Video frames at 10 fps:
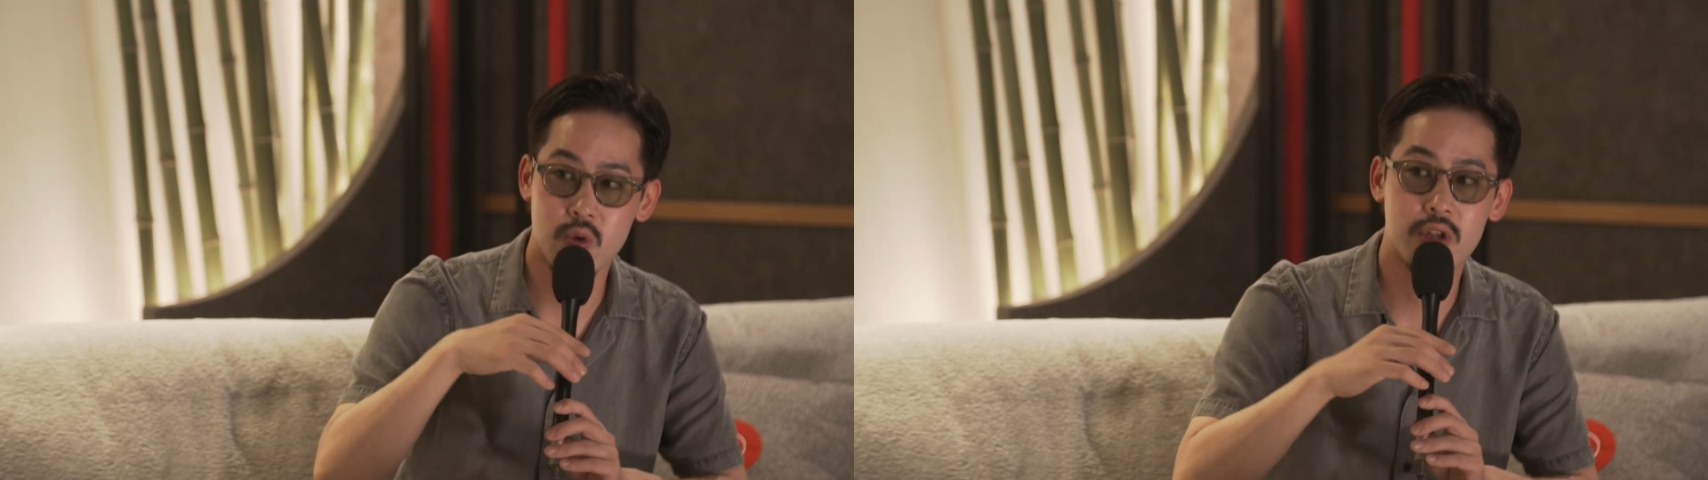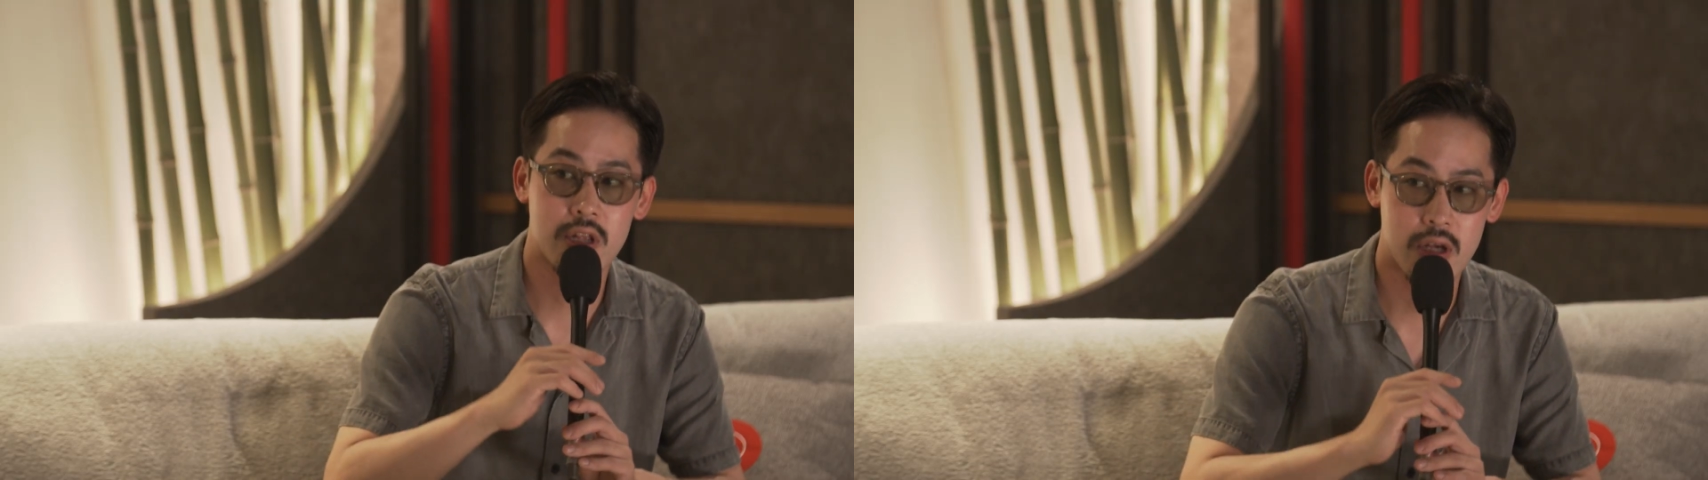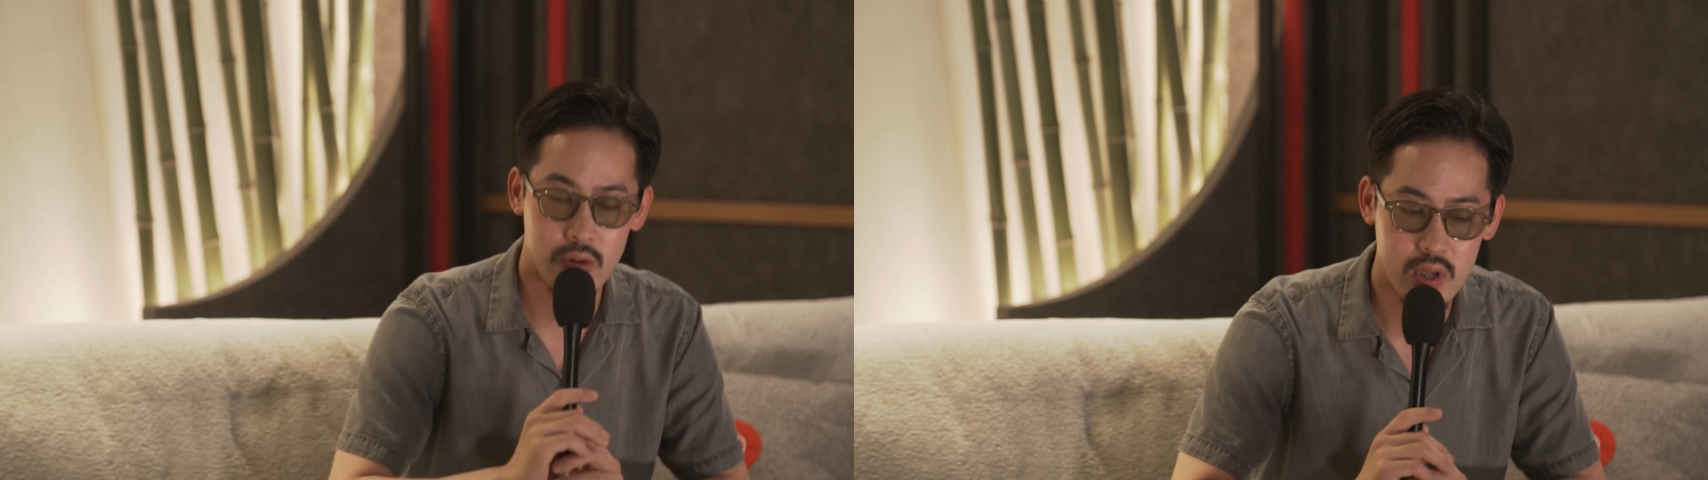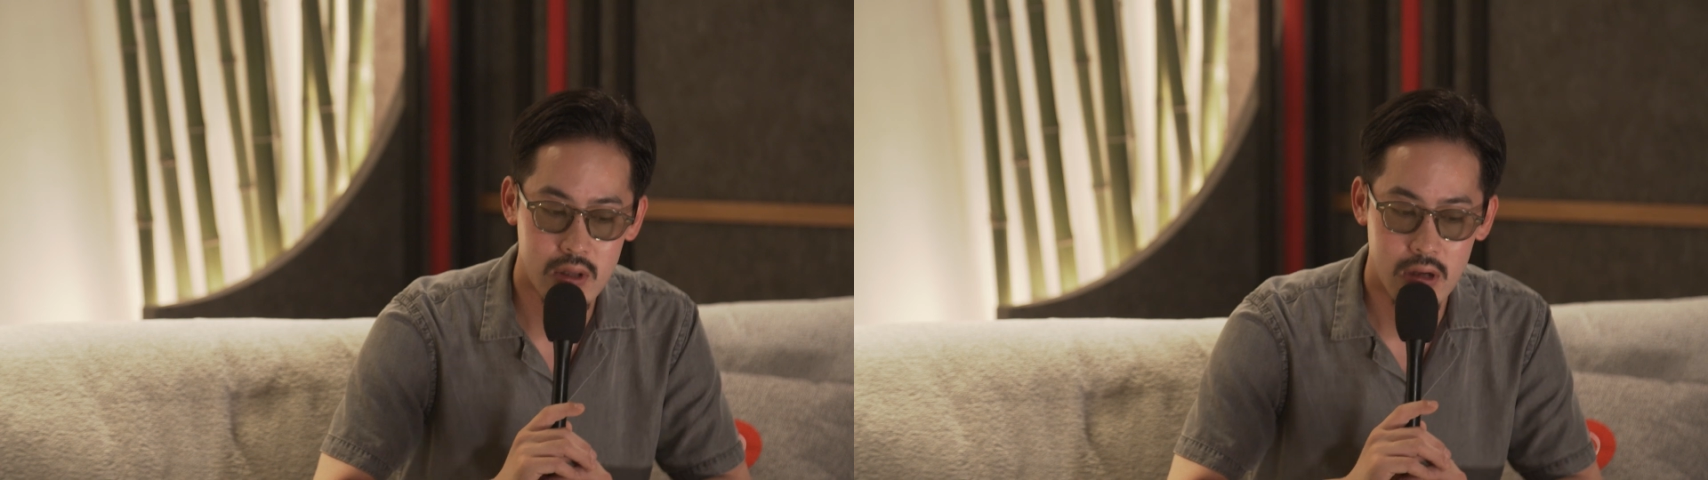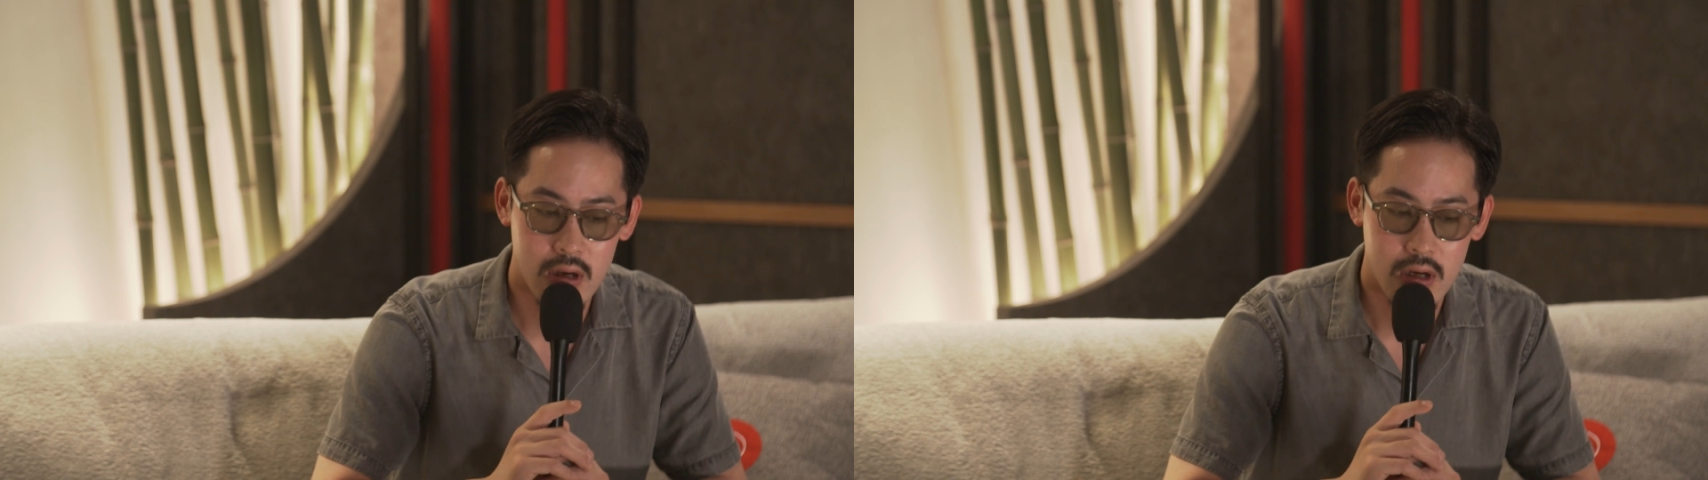飲んでたん
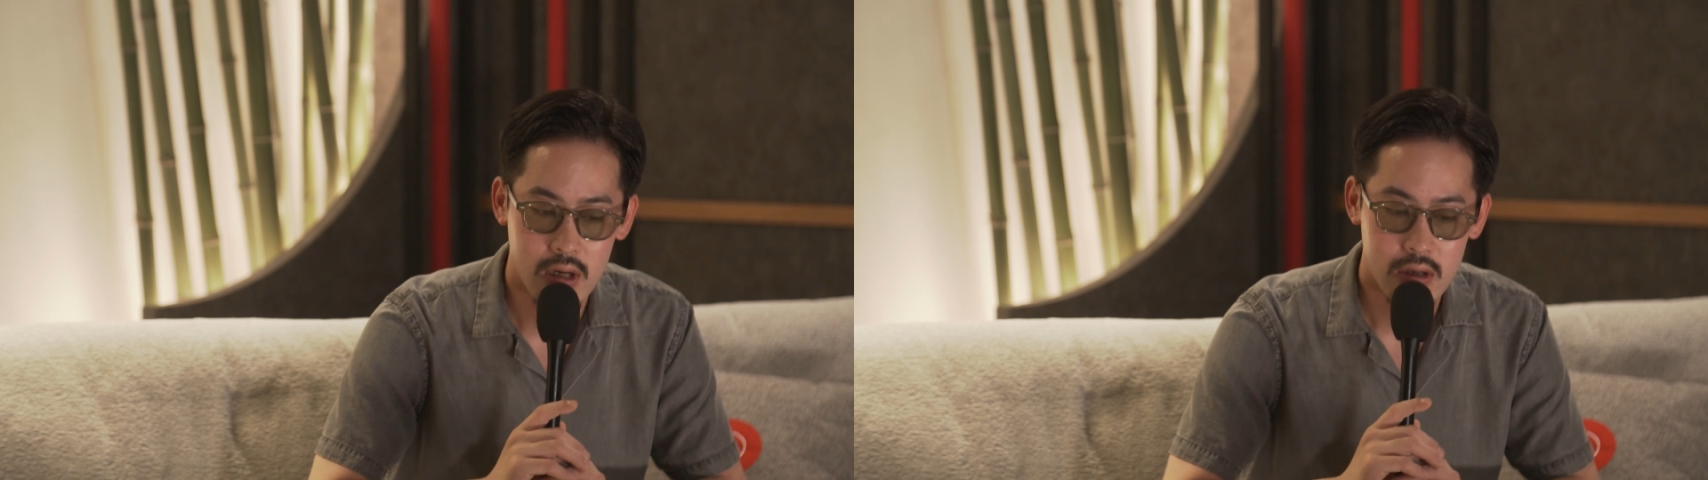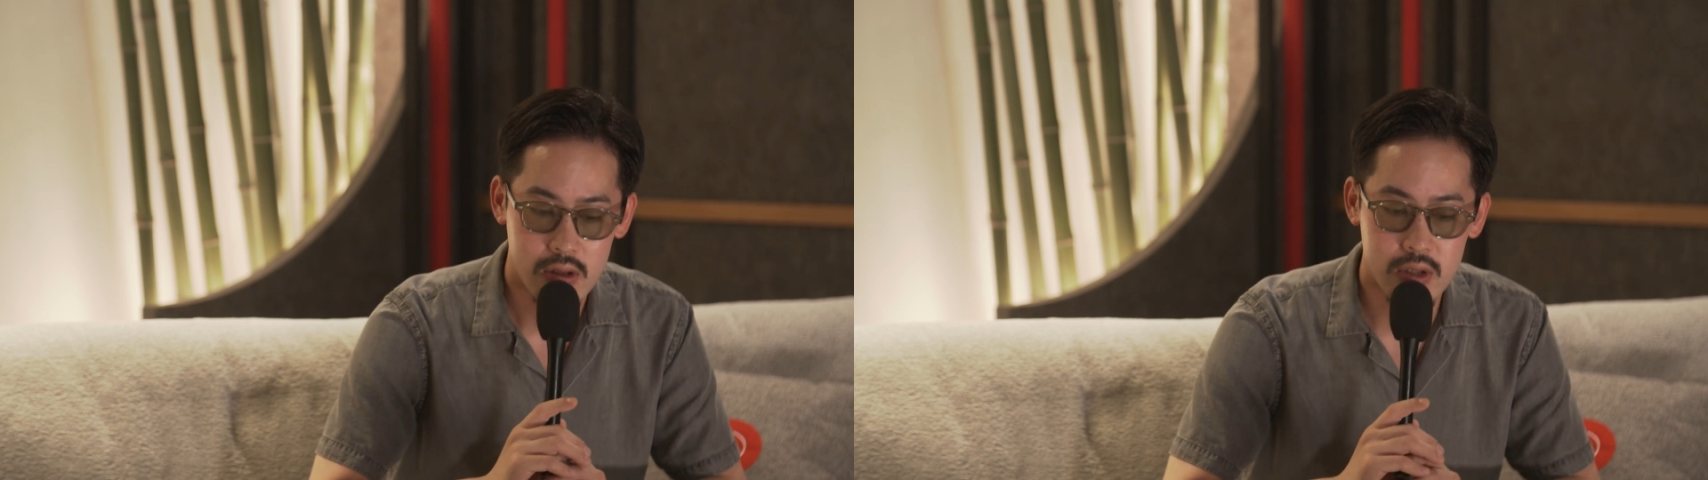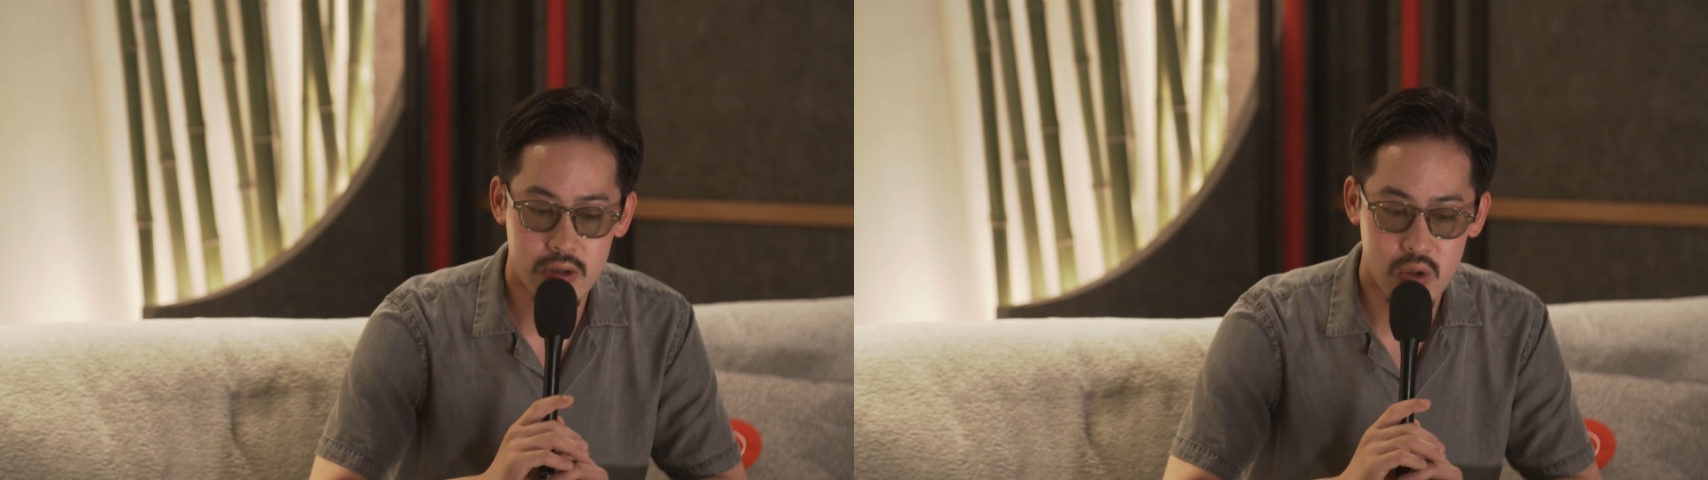ですけ